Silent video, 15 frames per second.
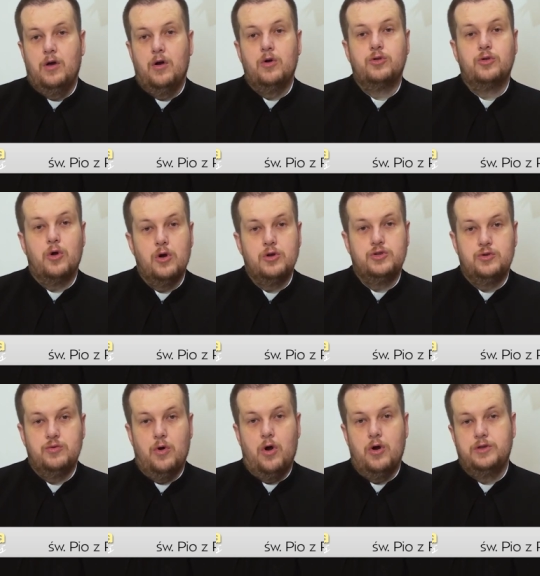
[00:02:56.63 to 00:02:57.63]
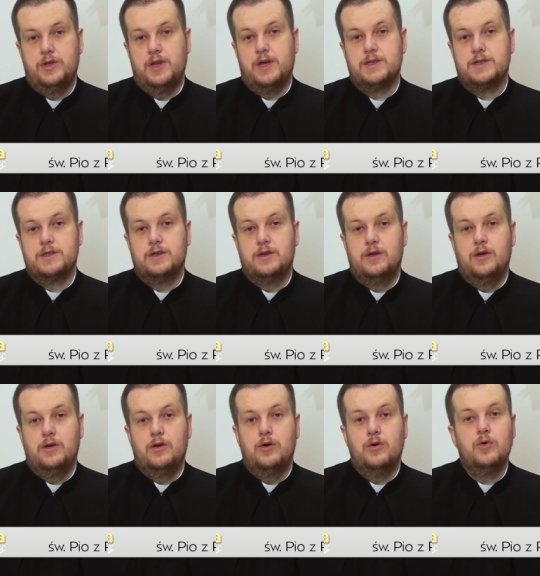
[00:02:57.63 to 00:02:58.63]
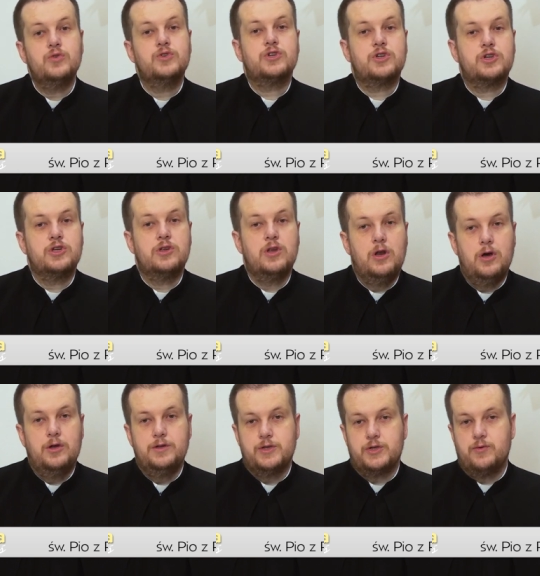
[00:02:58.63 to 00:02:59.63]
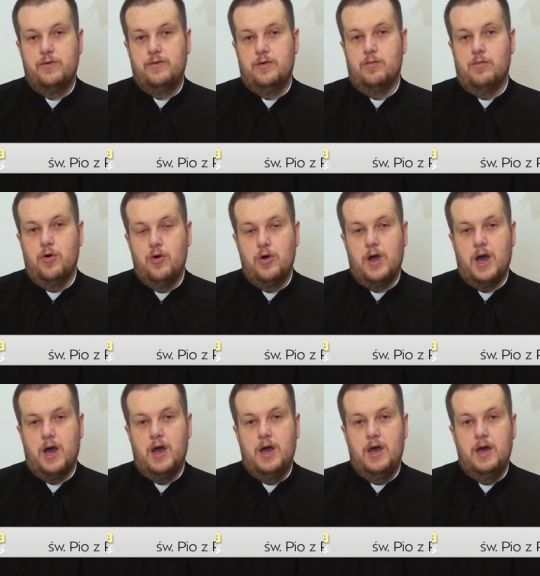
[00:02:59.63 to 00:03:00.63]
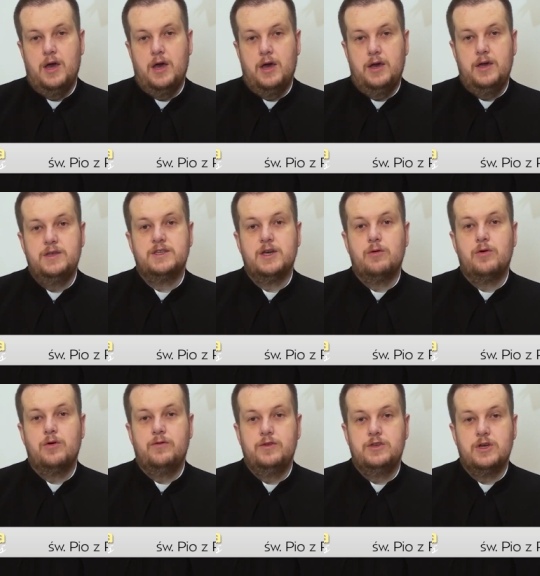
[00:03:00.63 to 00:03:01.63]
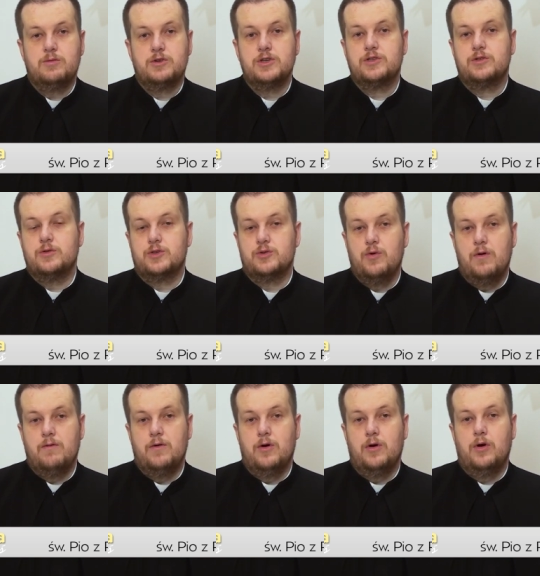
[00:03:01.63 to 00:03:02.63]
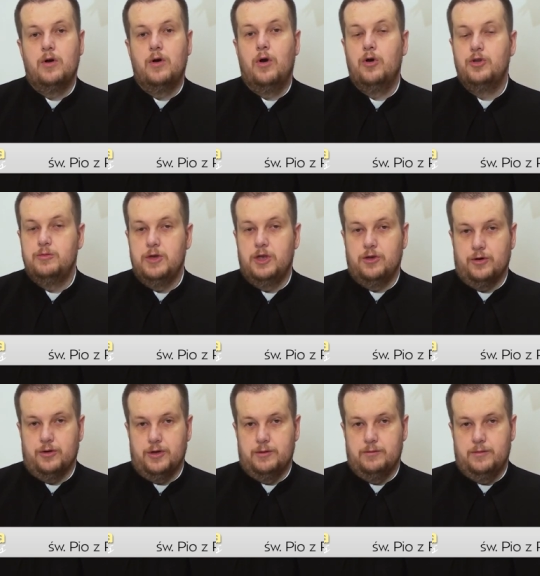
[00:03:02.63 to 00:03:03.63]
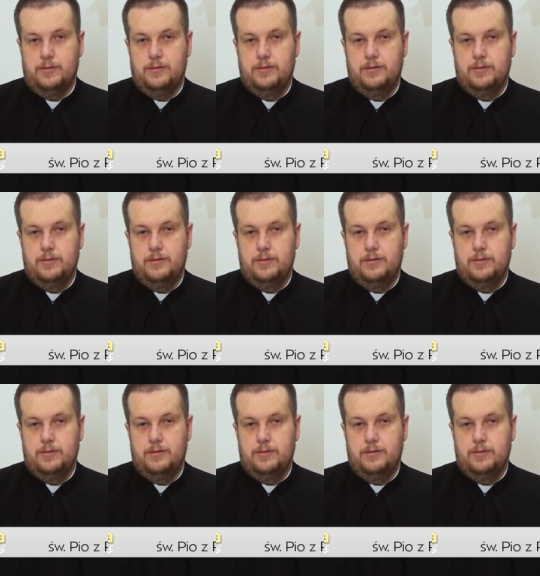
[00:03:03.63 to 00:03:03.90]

odchodził od nas uskrzydlony Słowem Boga i całkowicie przez to Słowo odmienionym.